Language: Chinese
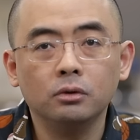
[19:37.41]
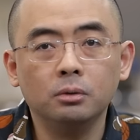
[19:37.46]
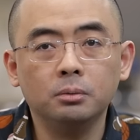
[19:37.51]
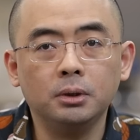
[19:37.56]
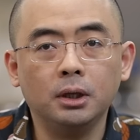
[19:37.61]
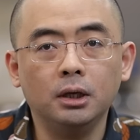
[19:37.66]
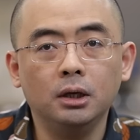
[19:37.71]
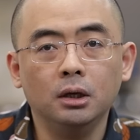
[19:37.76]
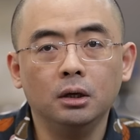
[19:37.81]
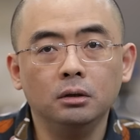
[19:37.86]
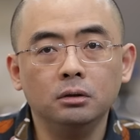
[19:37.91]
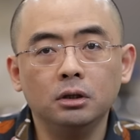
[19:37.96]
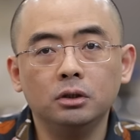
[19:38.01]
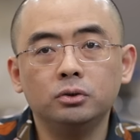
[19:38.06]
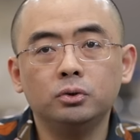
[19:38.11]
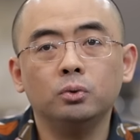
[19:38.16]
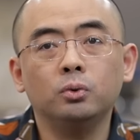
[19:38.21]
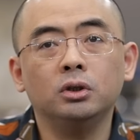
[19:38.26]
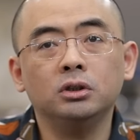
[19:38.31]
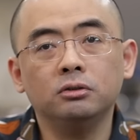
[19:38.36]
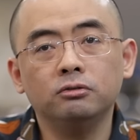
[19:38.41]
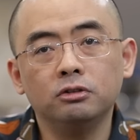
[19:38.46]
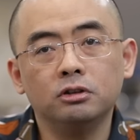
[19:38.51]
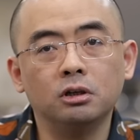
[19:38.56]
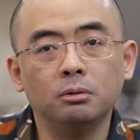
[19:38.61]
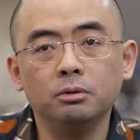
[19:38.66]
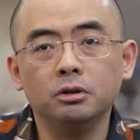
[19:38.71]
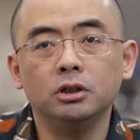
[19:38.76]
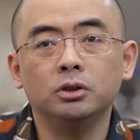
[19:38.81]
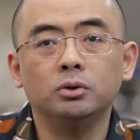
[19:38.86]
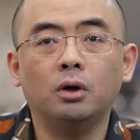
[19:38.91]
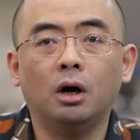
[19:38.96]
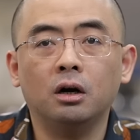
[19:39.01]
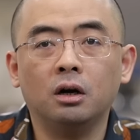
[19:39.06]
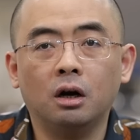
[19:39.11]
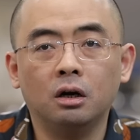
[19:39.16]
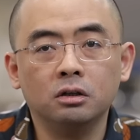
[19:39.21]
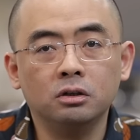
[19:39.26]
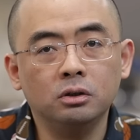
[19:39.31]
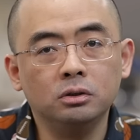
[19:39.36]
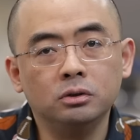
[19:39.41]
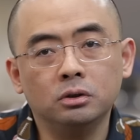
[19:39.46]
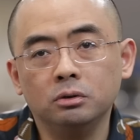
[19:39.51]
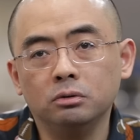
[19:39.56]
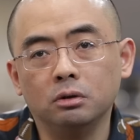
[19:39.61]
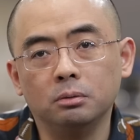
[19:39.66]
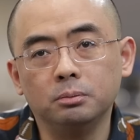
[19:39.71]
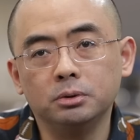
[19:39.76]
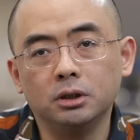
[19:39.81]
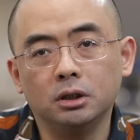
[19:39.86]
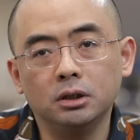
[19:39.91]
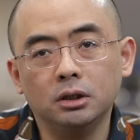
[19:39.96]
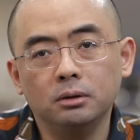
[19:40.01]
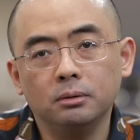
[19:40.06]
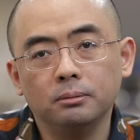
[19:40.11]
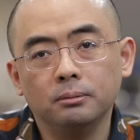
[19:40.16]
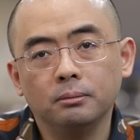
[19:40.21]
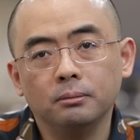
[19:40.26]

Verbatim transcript: 对不对？那中国政府可不可以说，二零二零年选举我们不承认？